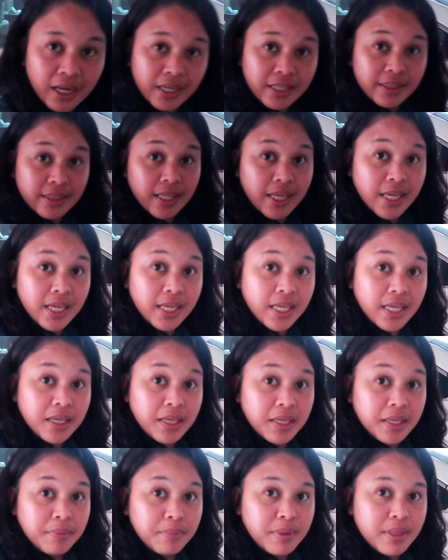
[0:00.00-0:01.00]
I think,
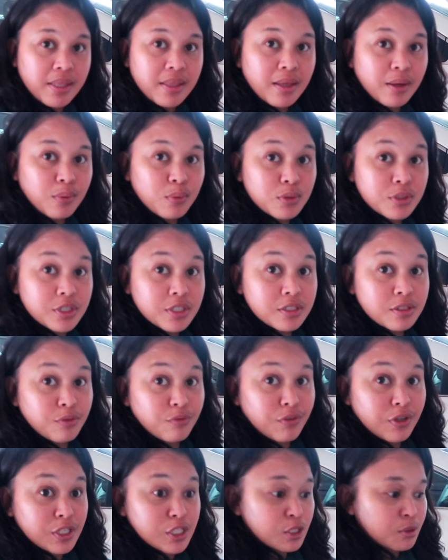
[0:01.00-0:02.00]
ibinta ko siya sa
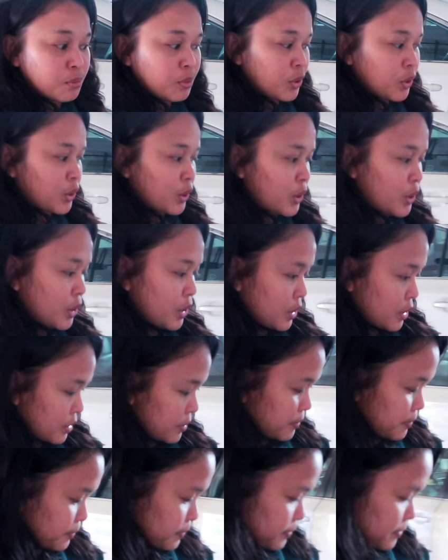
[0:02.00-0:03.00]
Facebook.
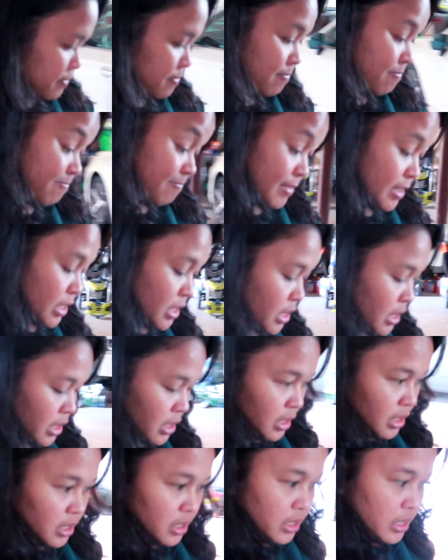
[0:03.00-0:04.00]

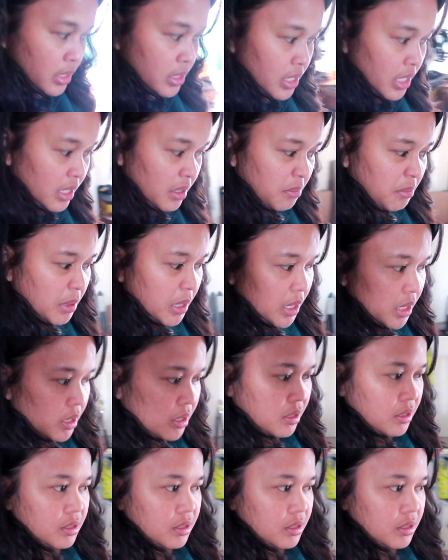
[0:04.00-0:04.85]
Hindi sa eBay.